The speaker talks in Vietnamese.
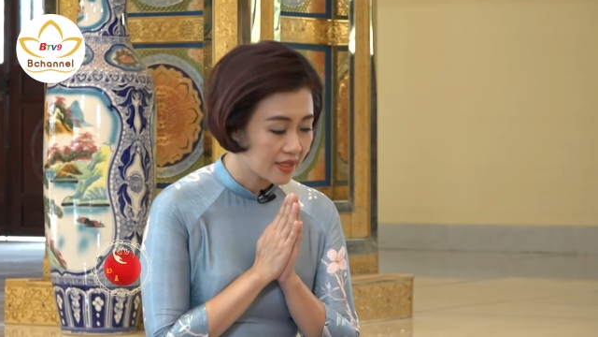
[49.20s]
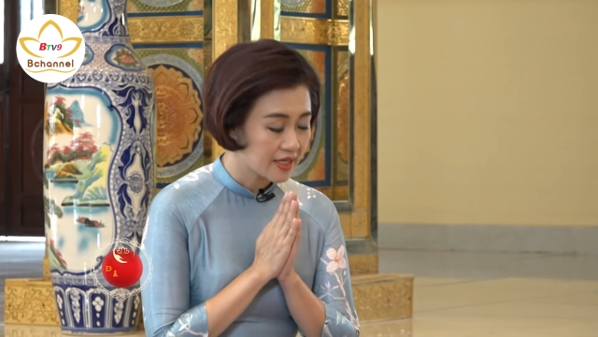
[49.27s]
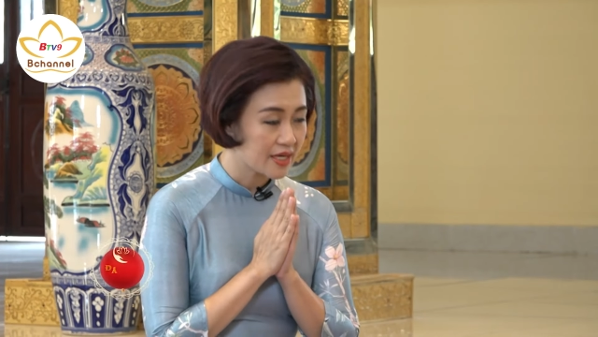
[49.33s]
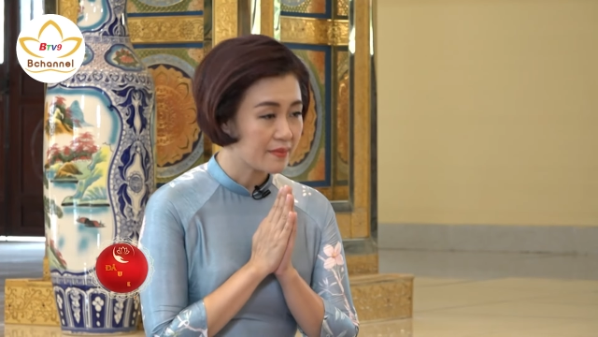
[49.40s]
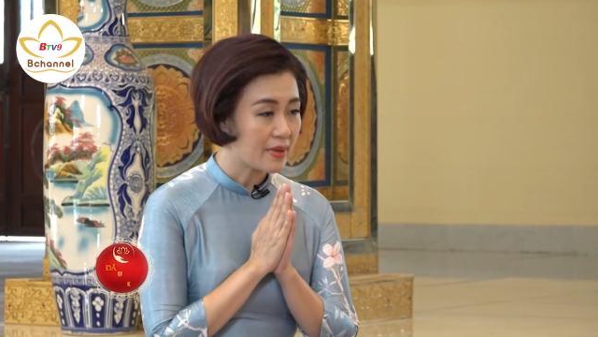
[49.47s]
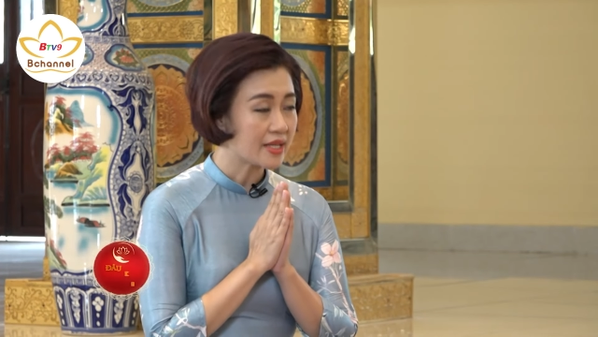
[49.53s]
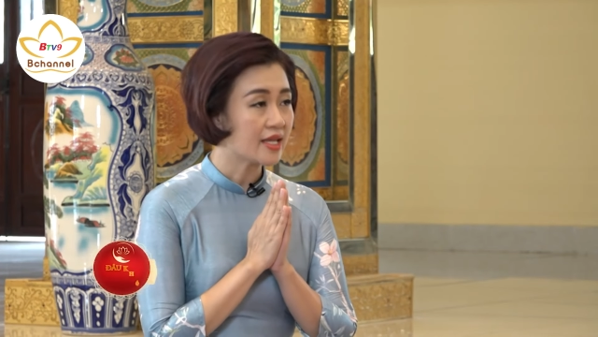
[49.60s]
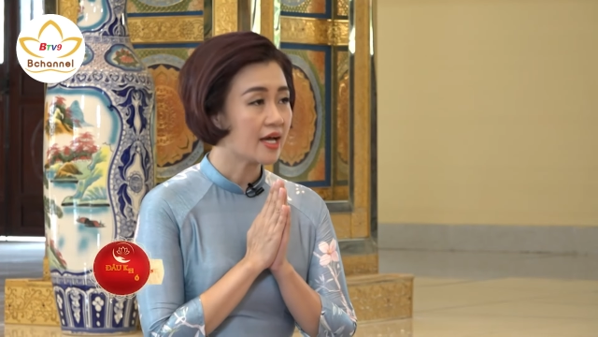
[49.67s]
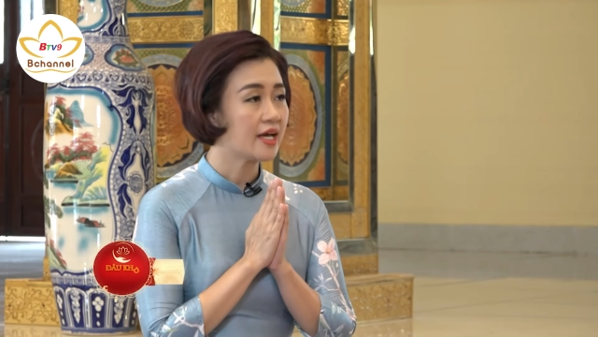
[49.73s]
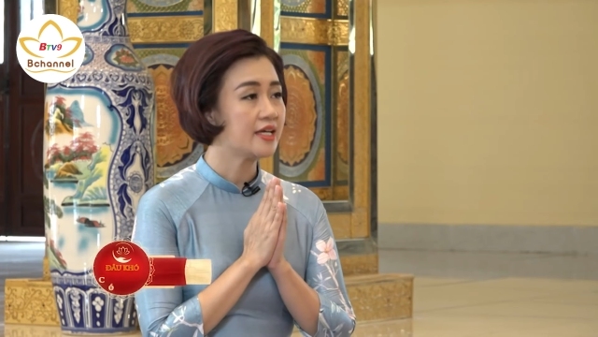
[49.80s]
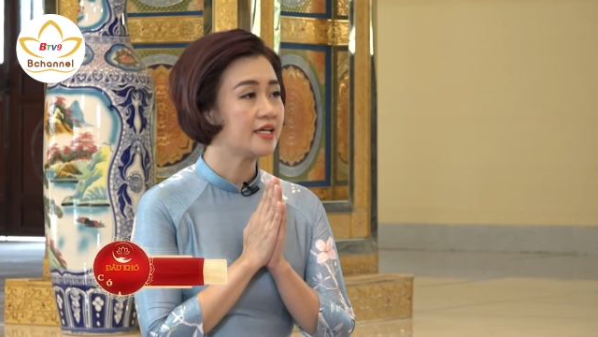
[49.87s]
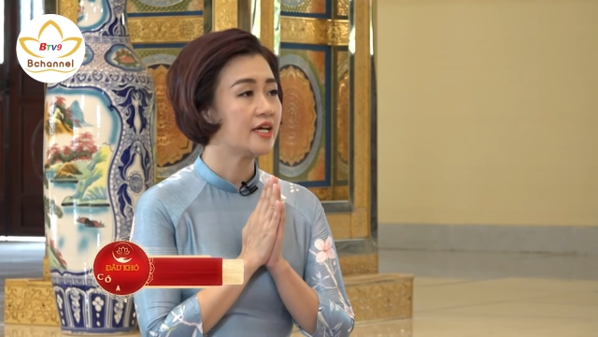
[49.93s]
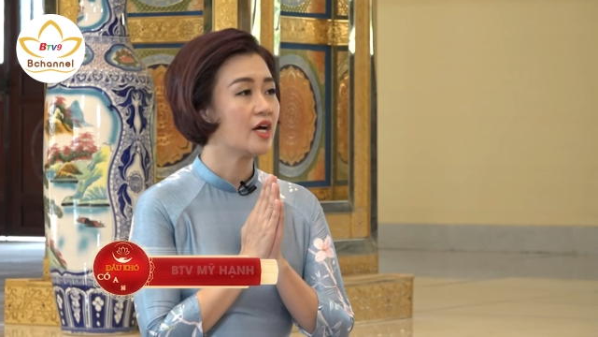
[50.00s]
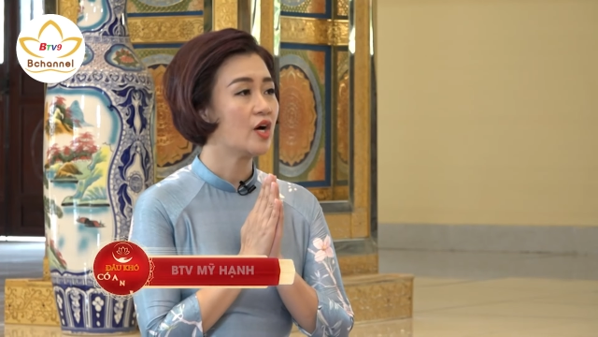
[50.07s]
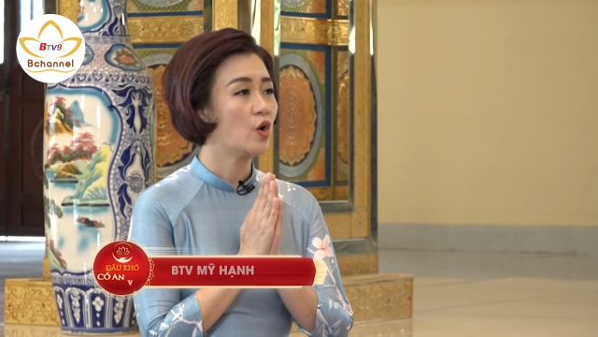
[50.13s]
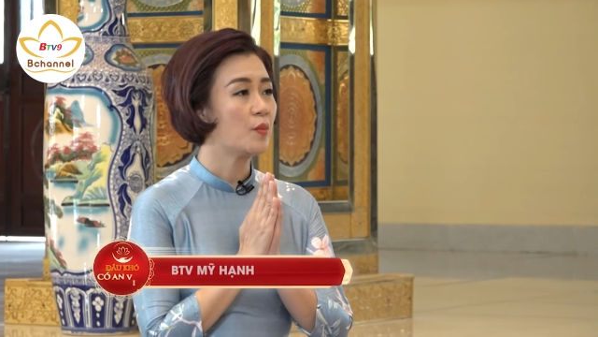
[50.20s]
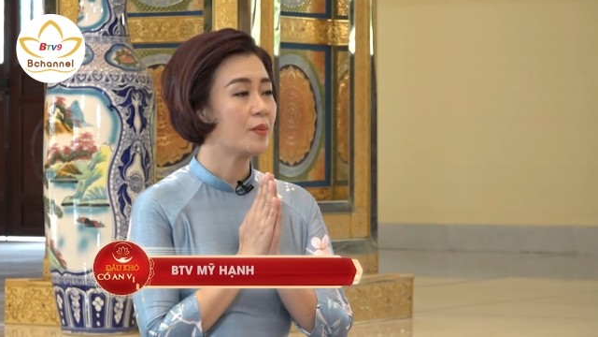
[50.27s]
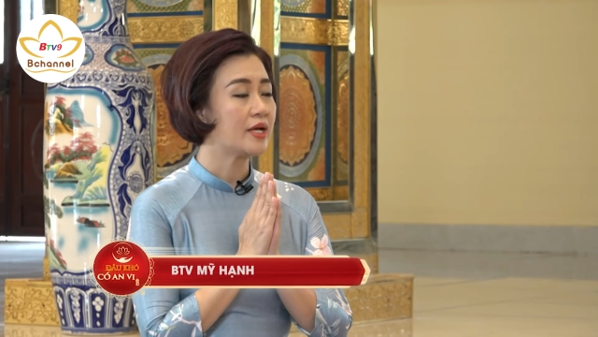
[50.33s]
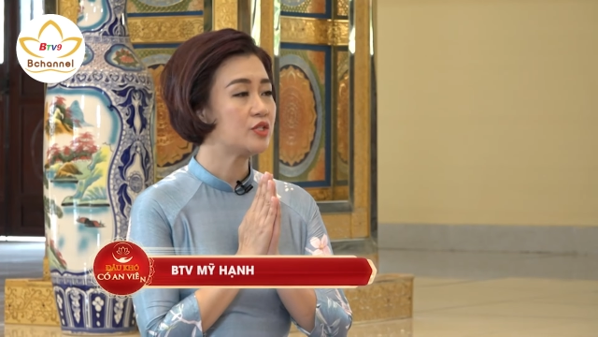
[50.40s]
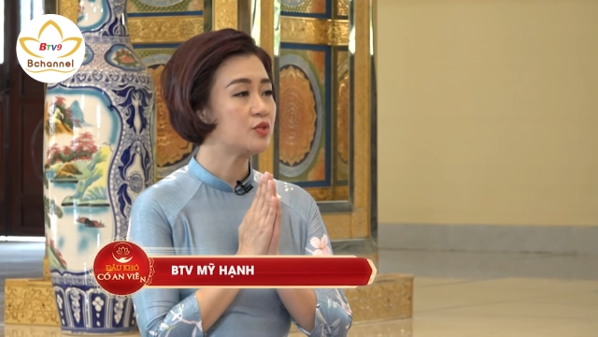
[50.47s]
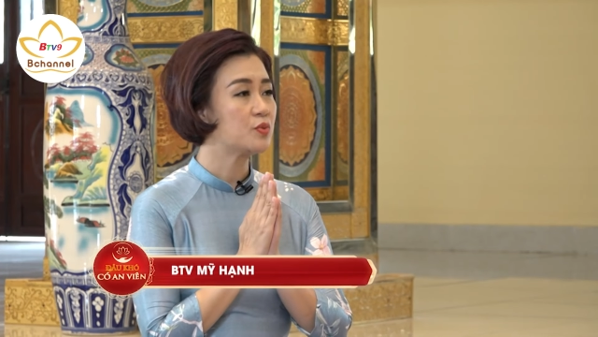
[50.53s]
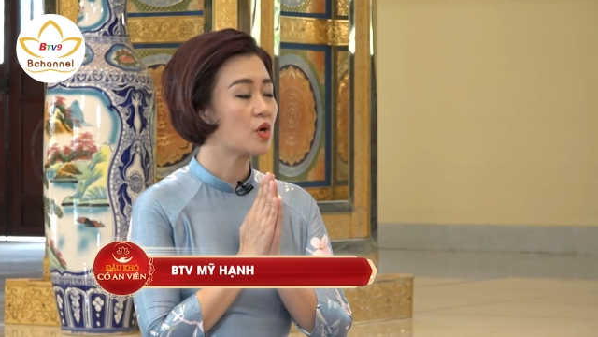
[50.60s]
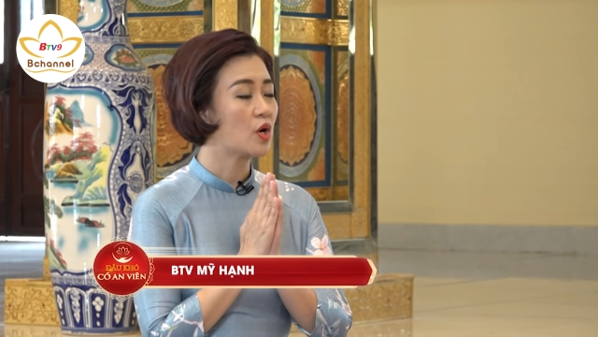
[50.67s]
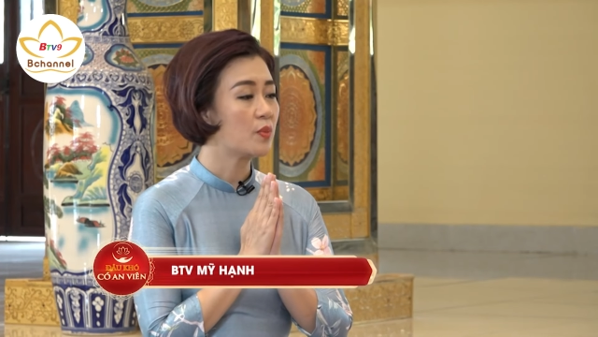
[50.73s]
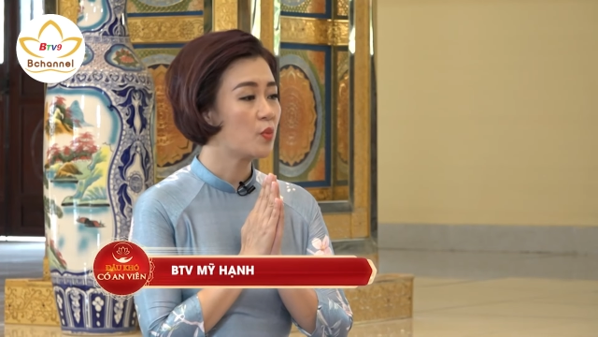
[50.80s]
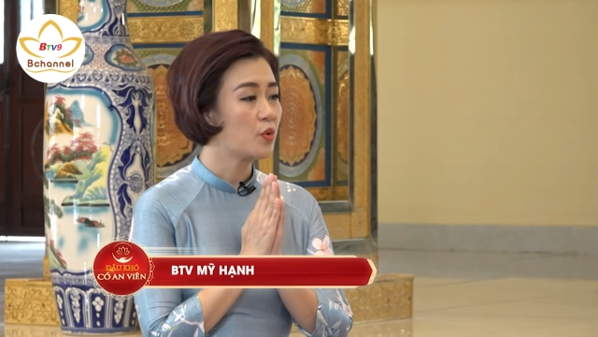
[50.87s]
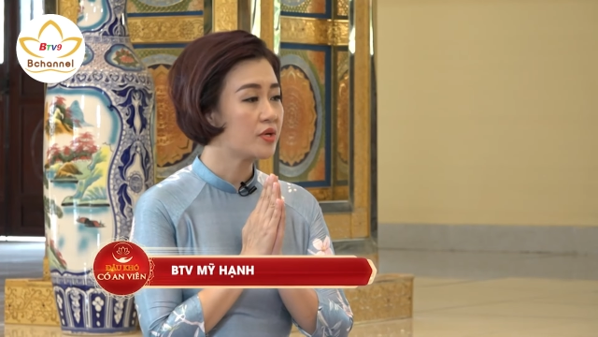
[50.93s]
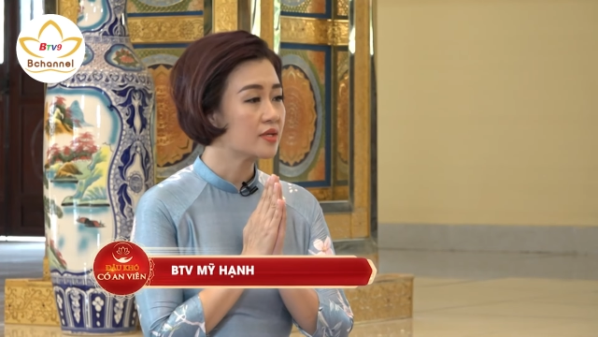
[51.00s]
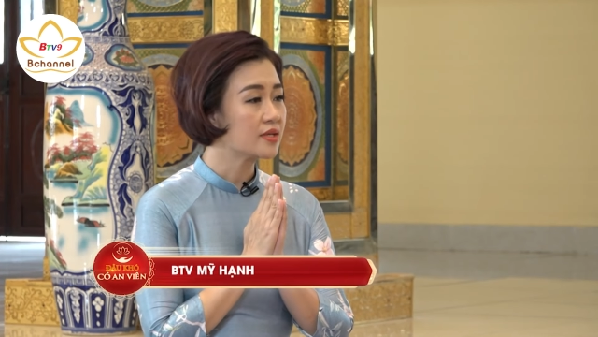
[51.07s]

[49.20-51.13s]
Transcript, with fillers: Kính bạch thầy, hôm nay chúng con muốn được